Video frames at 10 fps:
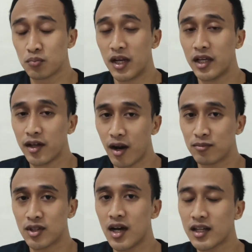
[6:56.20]
mg
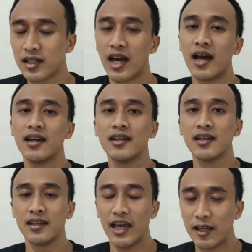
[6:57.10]
sehari, nah
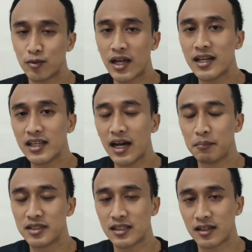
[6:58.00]
ya itu tadi
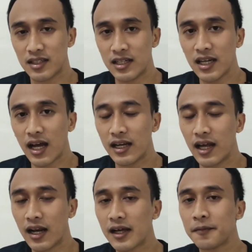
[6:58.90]
yang bisa terjadi
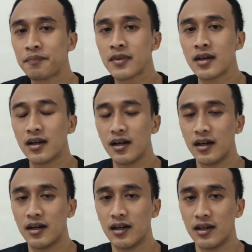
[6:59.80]
adalah
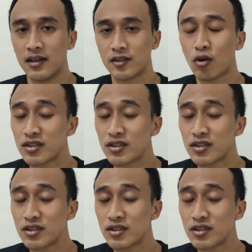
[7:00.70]
Uh,